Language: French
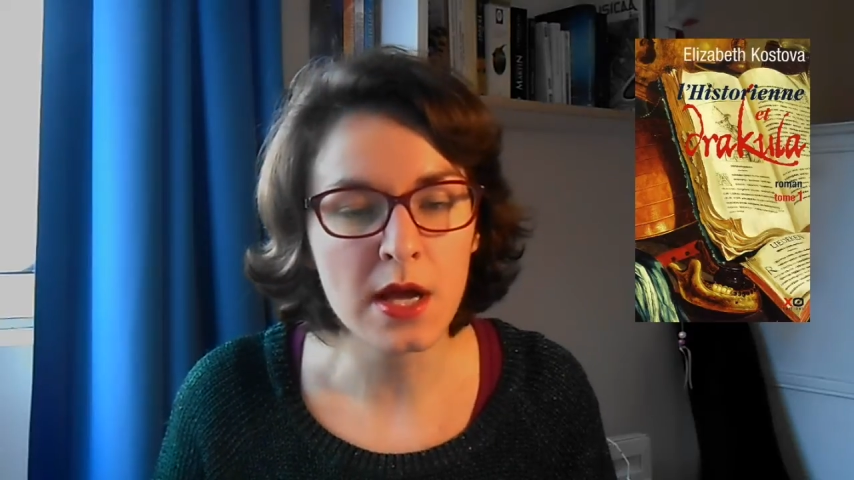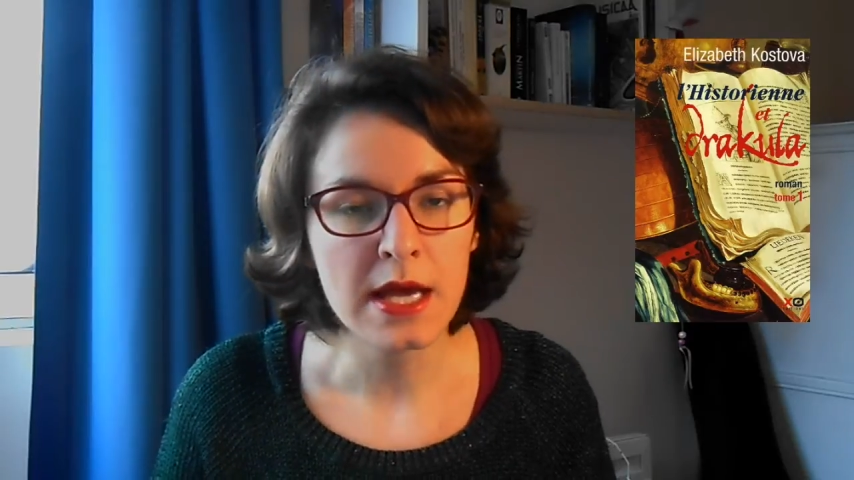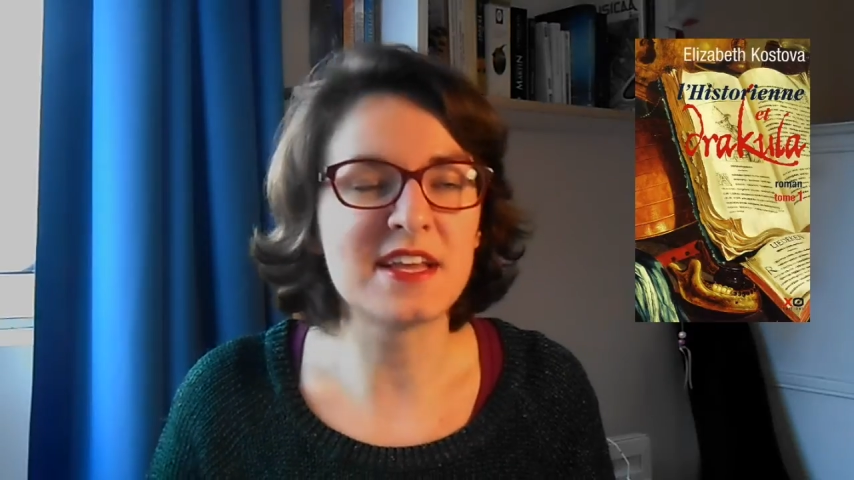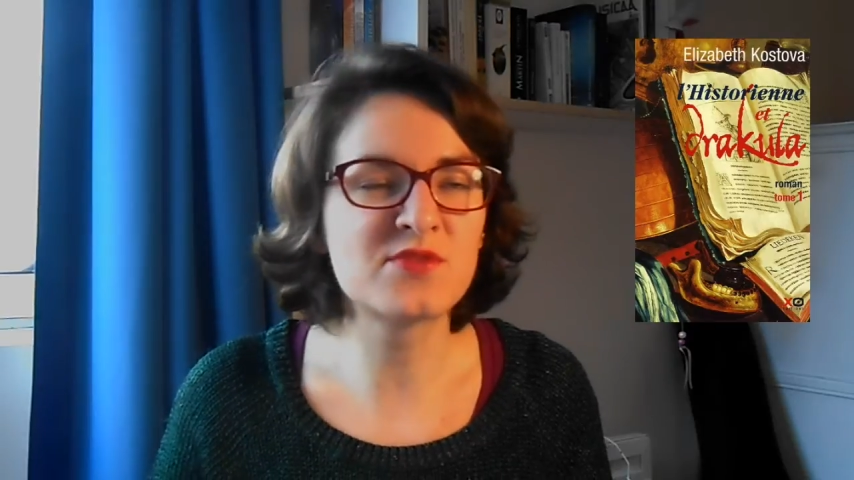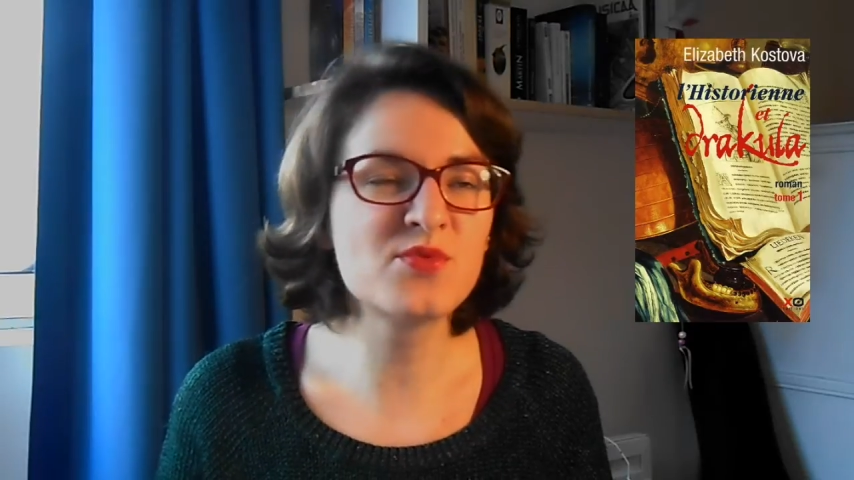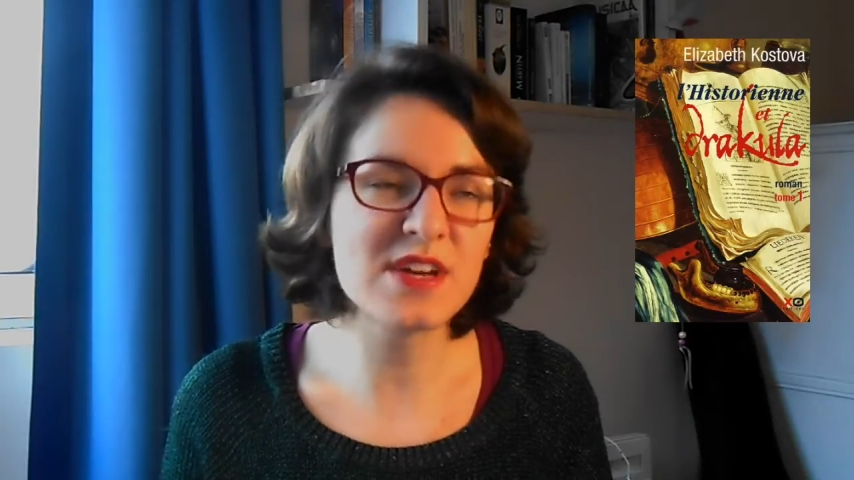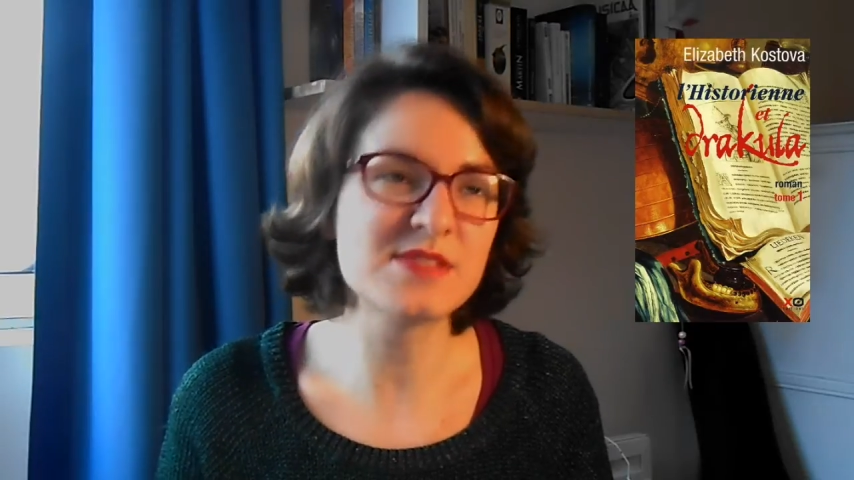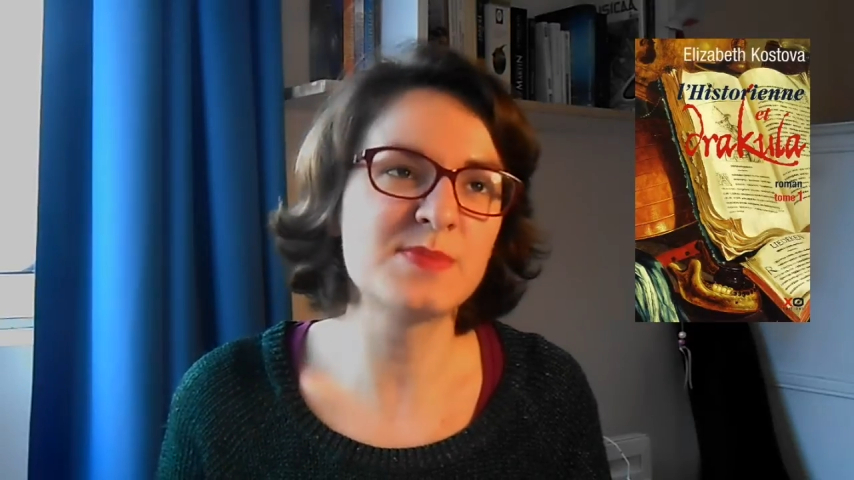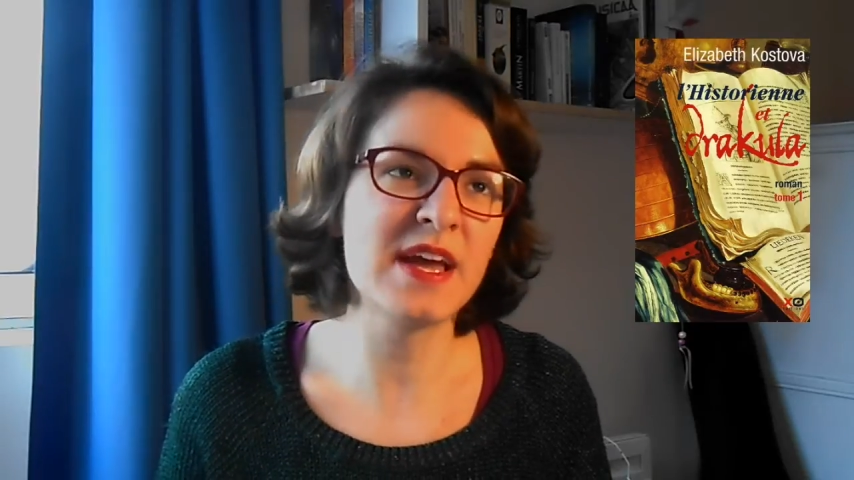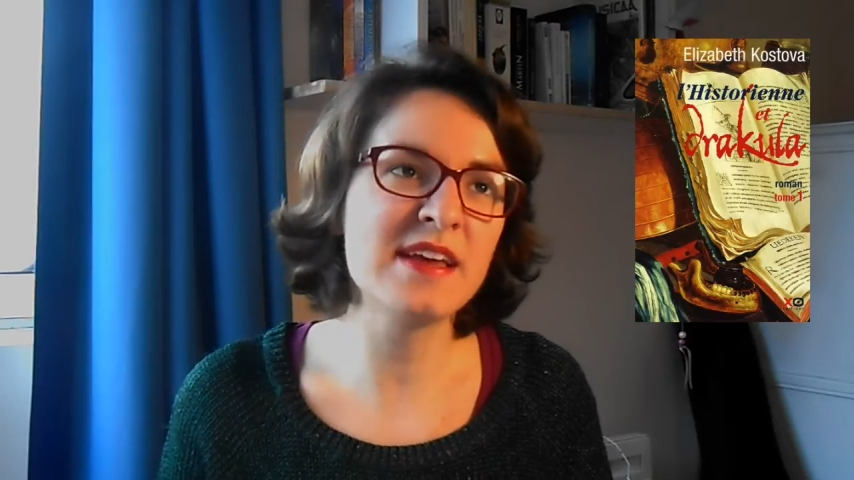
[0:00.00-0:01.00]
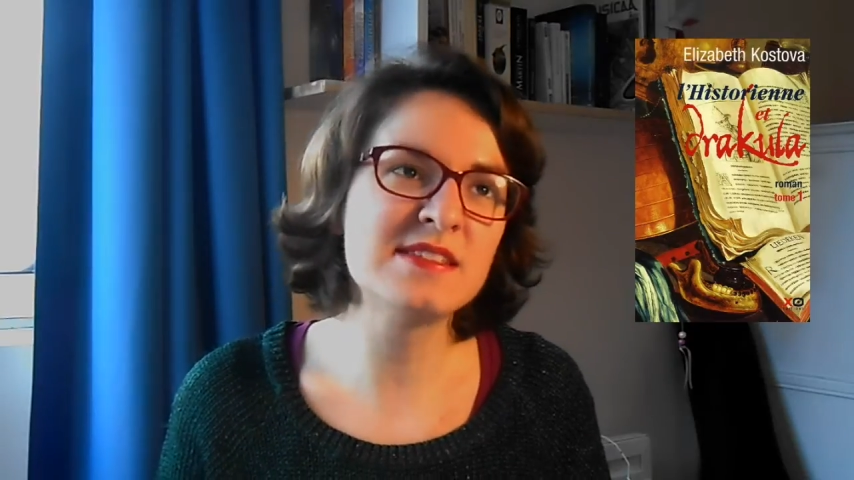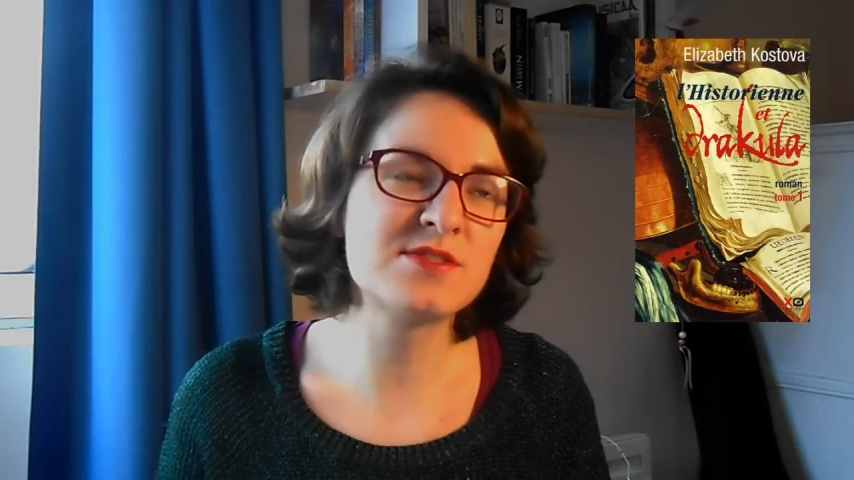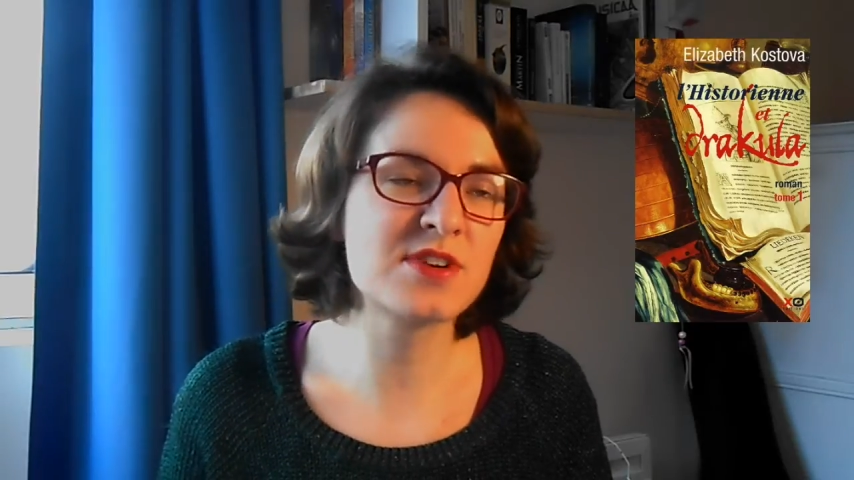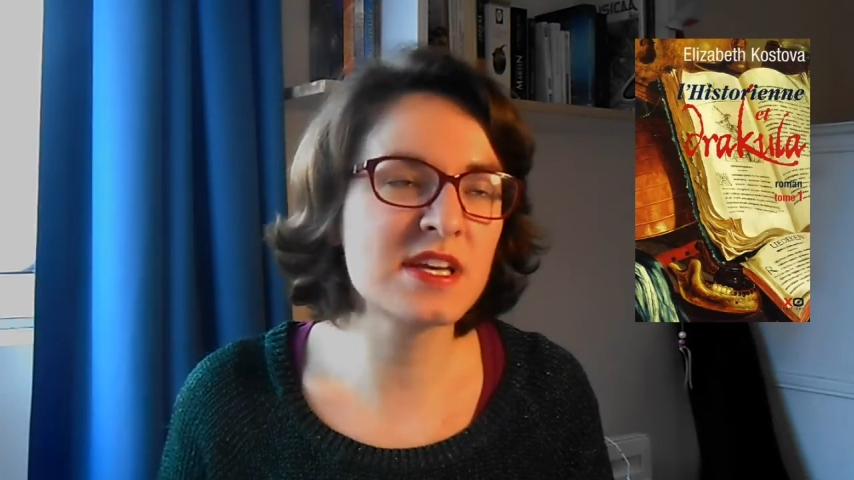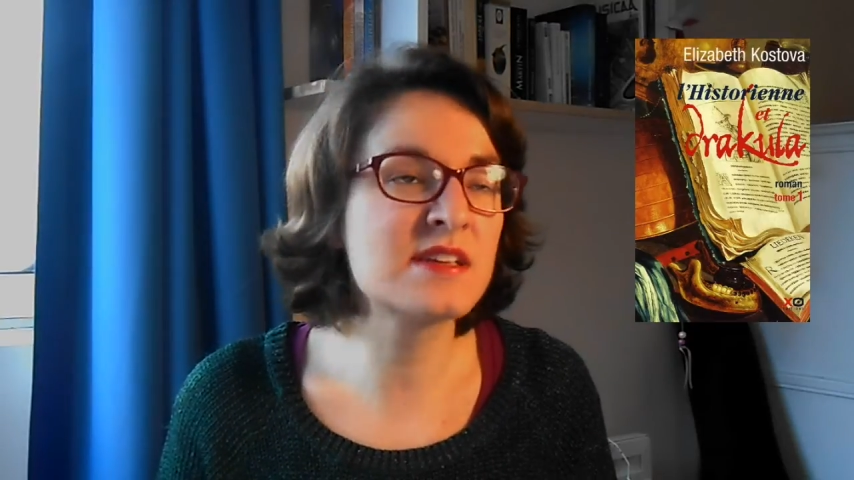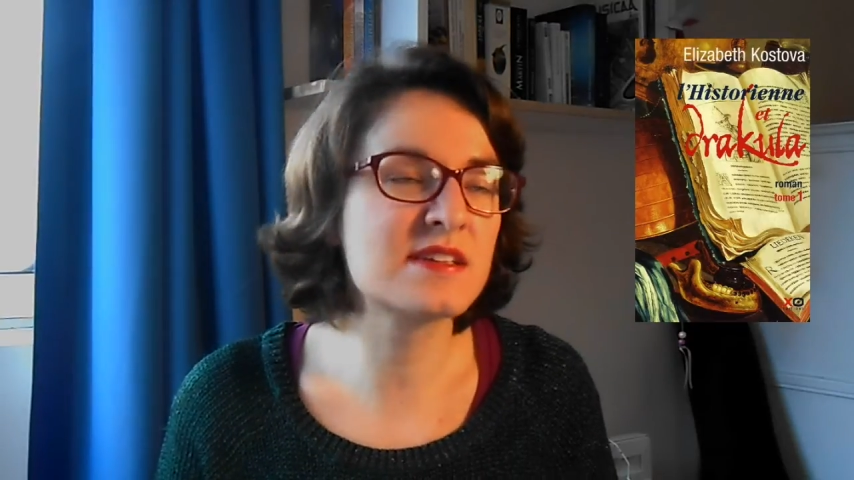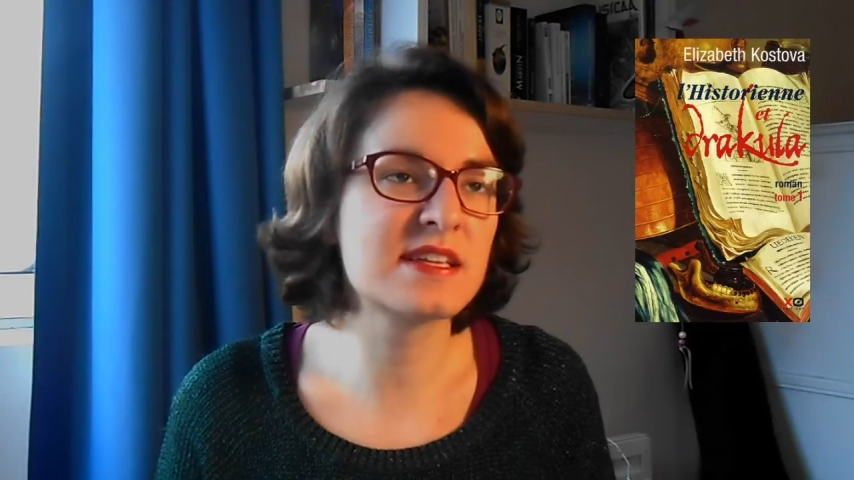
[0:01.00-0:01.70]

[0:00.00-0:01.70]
Il y a tout l'aspect historique